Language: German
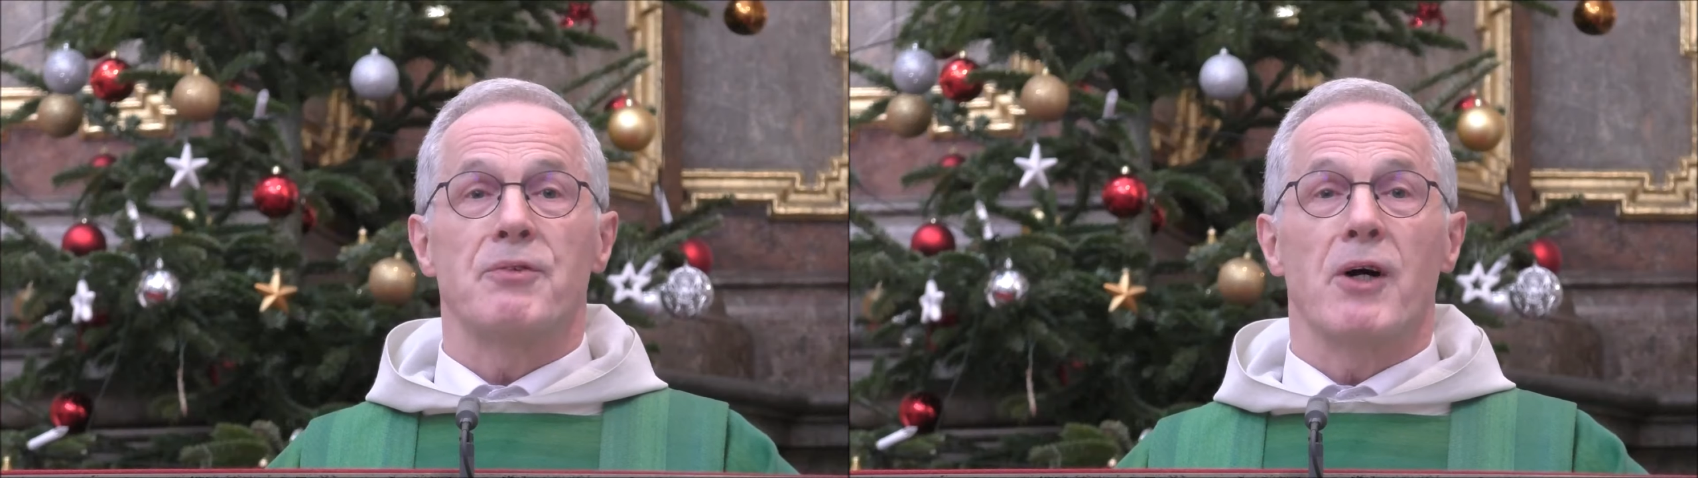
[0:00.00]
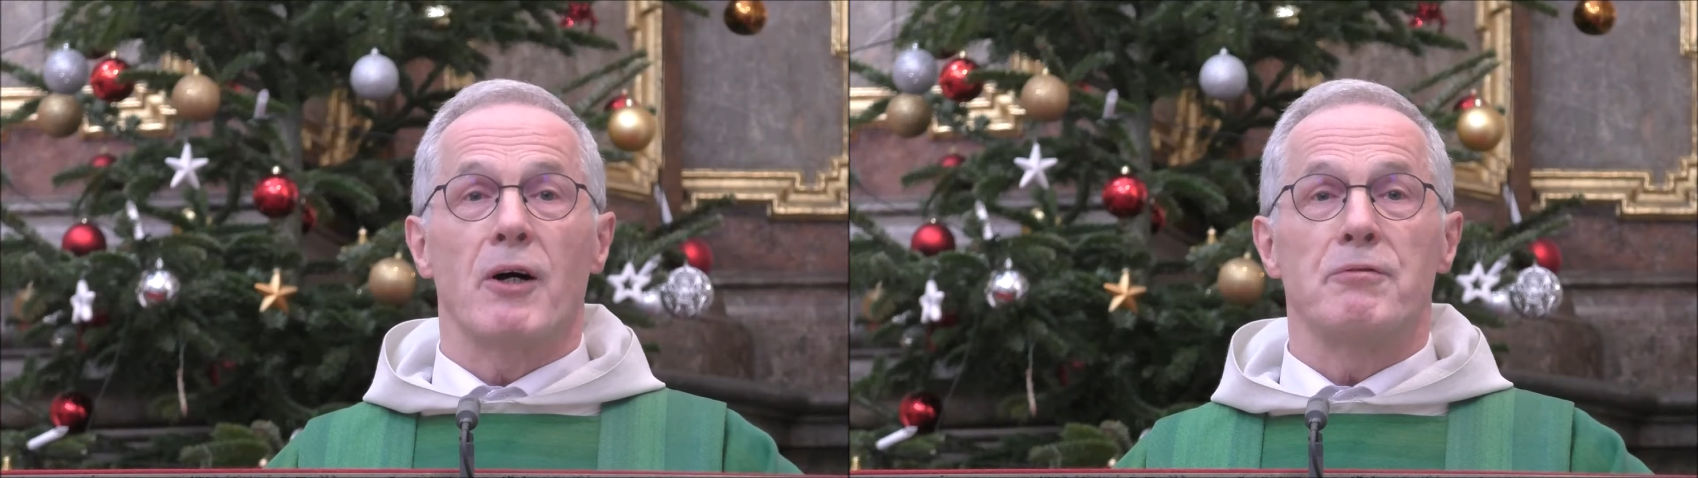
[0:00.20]

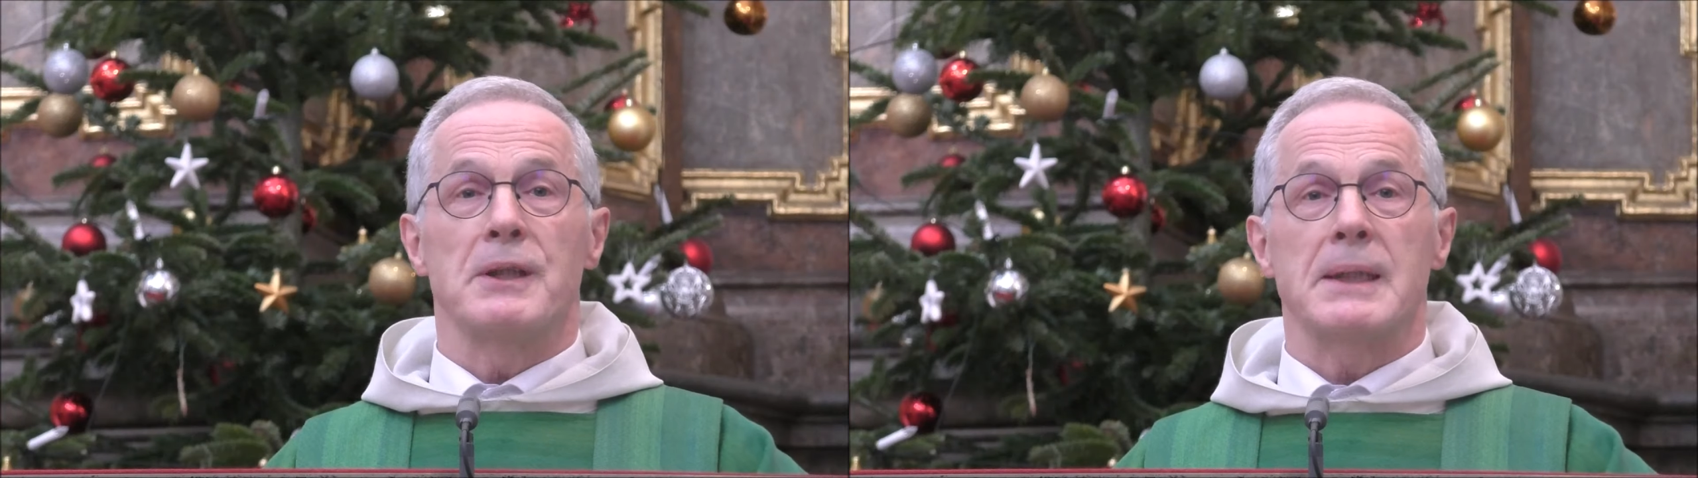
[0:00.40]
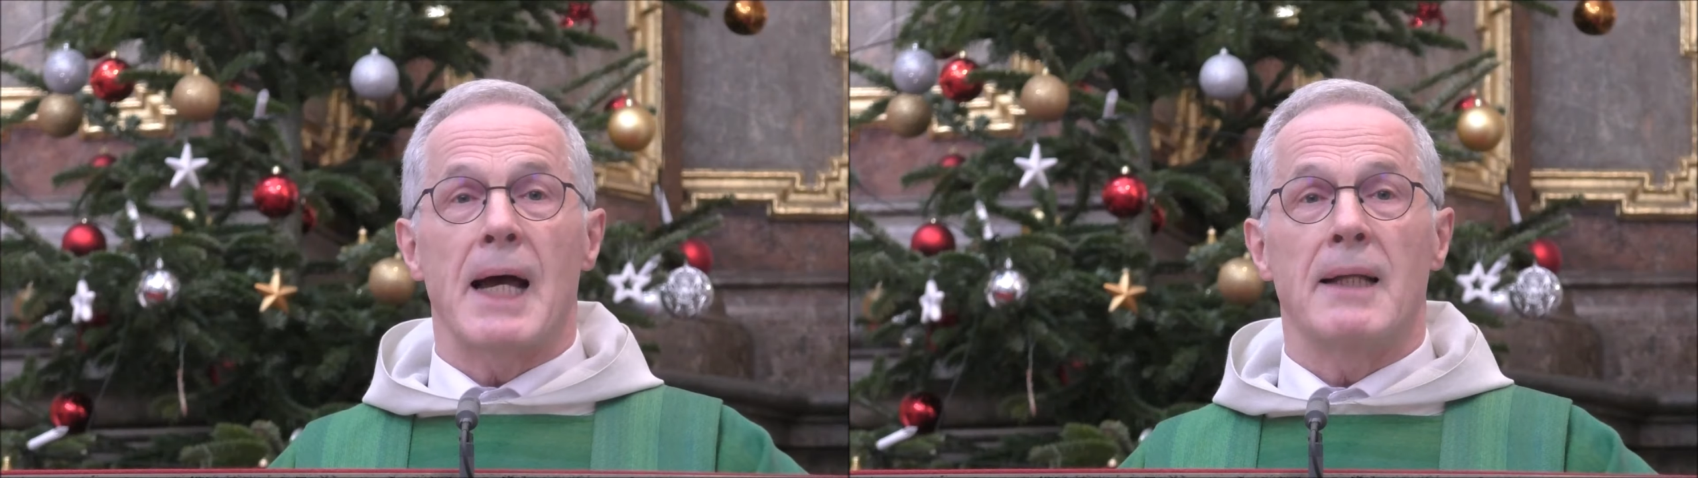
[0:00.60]
worauf
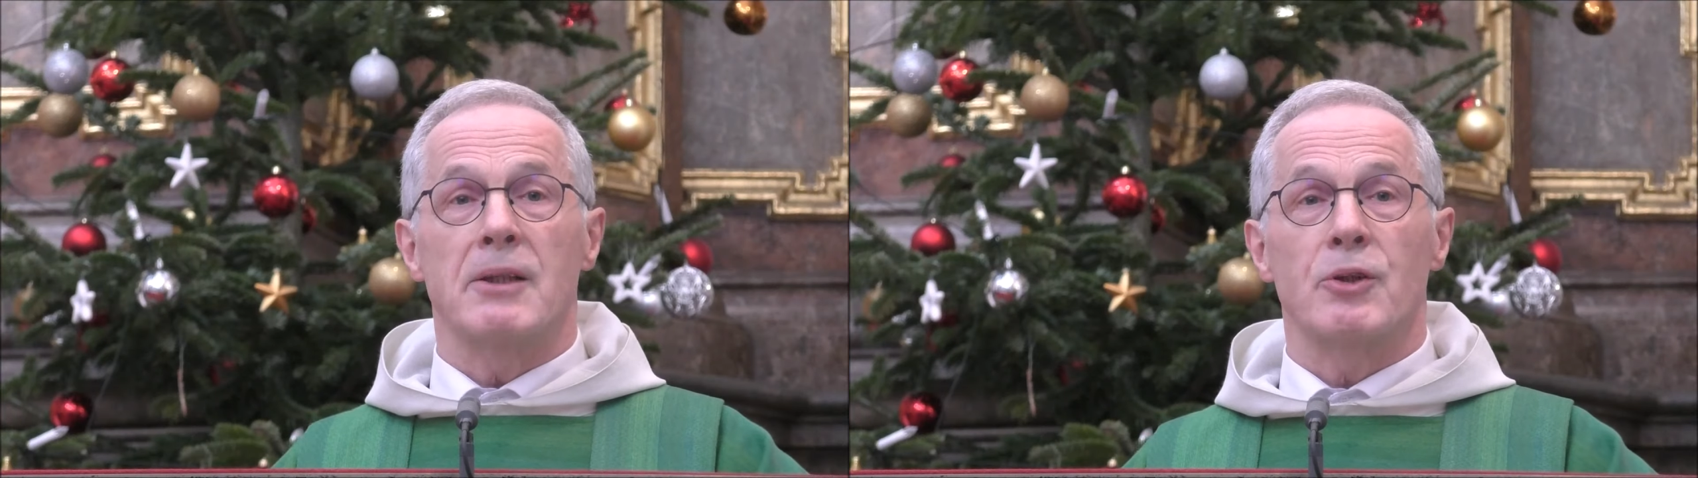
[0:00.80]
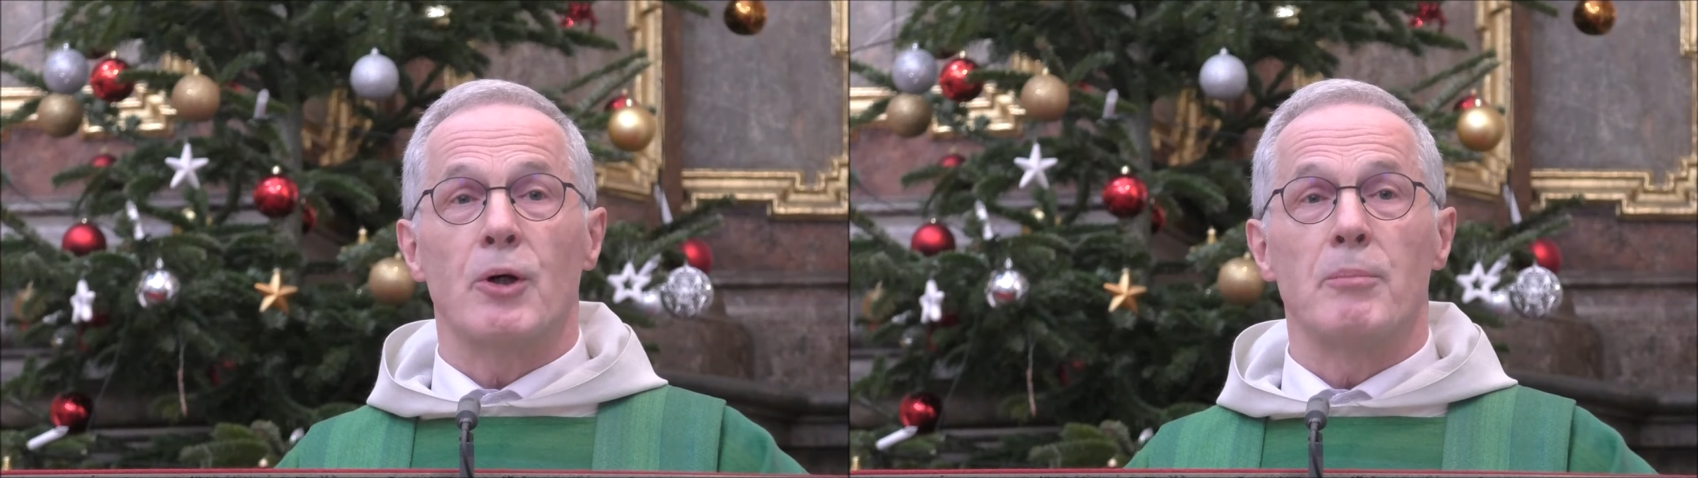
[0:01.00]
es
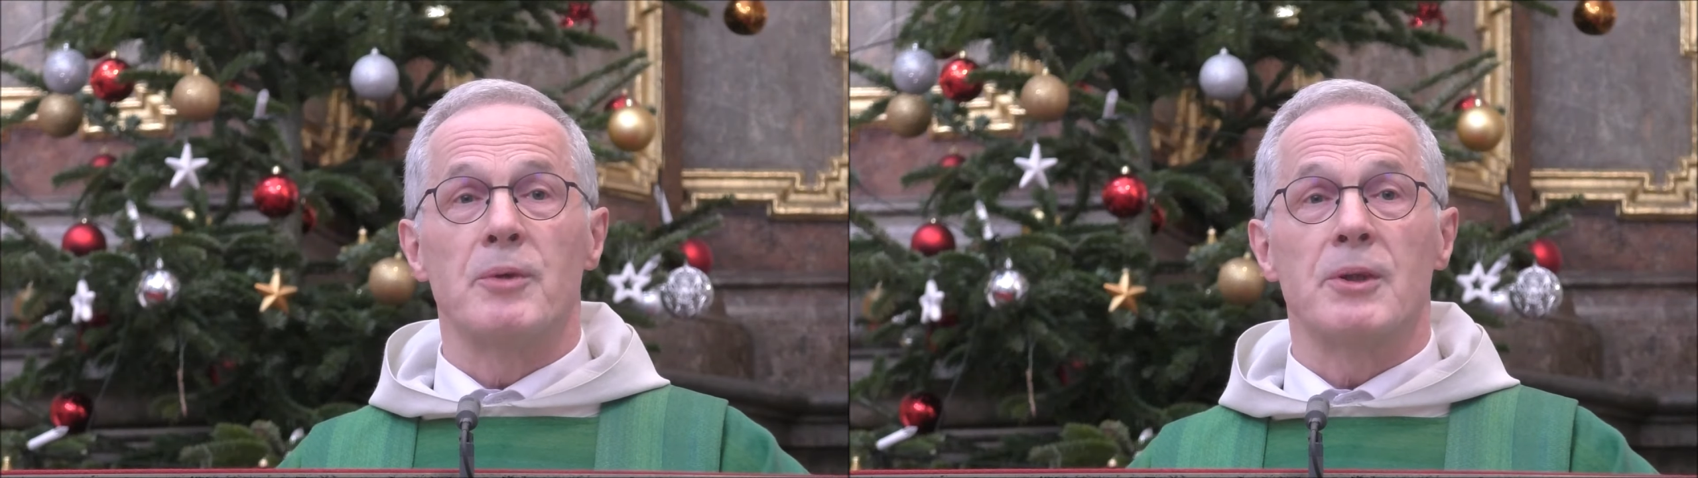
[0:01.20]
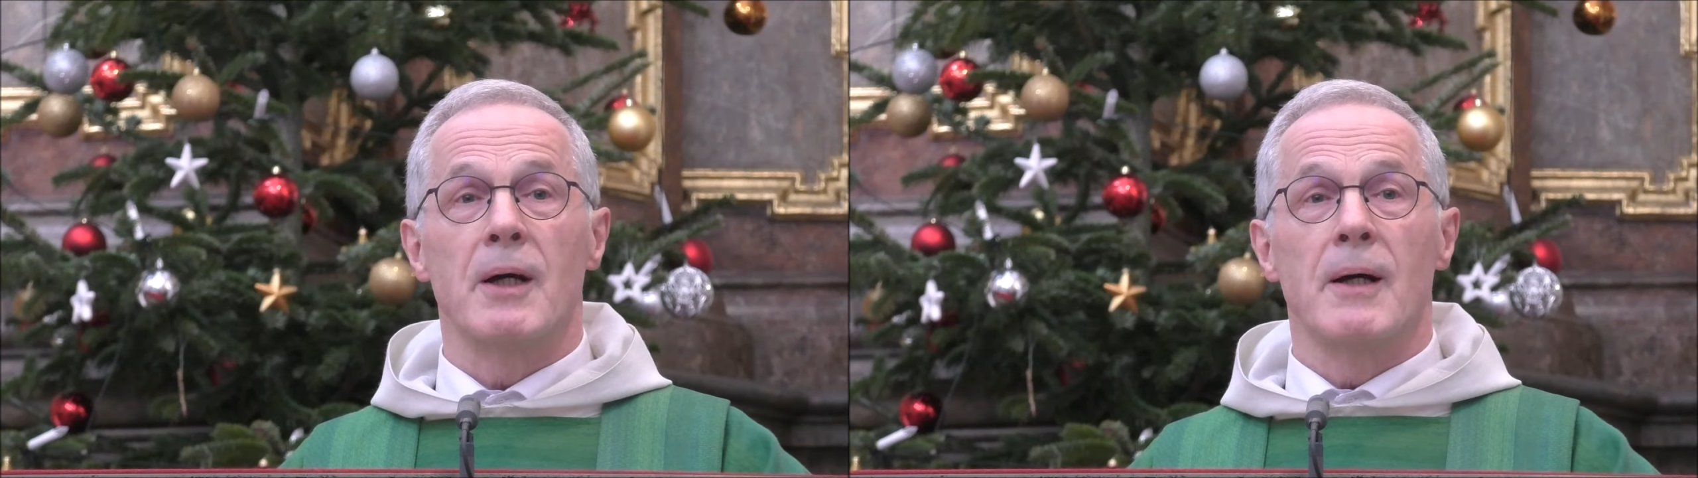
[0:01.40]
ankommt.